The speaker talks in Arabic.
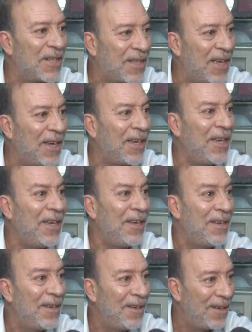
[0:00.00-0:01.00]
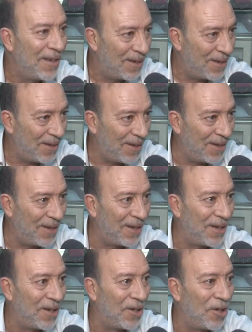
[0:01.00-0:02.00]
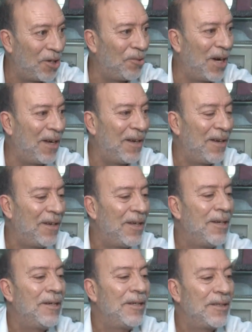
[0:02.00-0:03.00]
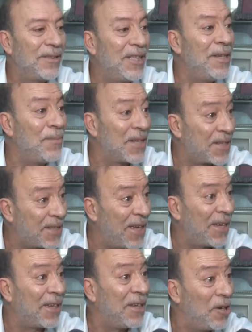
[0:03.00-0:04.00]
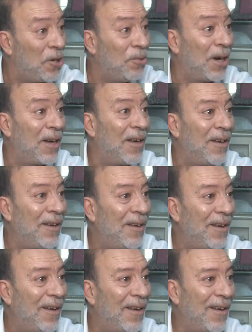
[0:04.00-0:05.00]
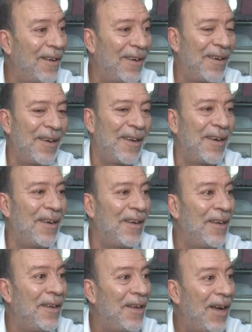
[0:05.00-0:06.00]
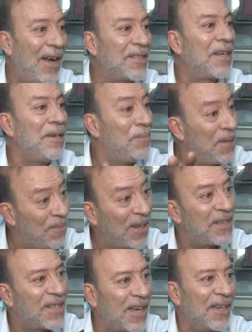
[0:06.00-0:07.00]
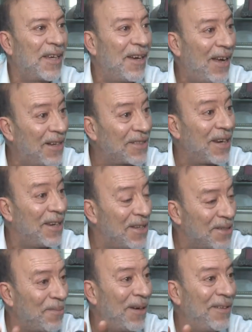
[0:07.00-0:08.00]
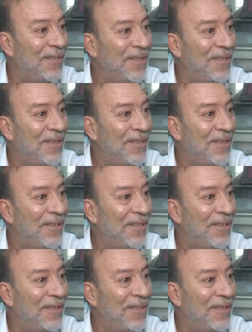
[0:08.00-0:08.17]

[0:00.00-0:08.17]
الساغي آه هو ديما الساغي هو آه حاجة اللي بهم القصير حاجة اللي يسمع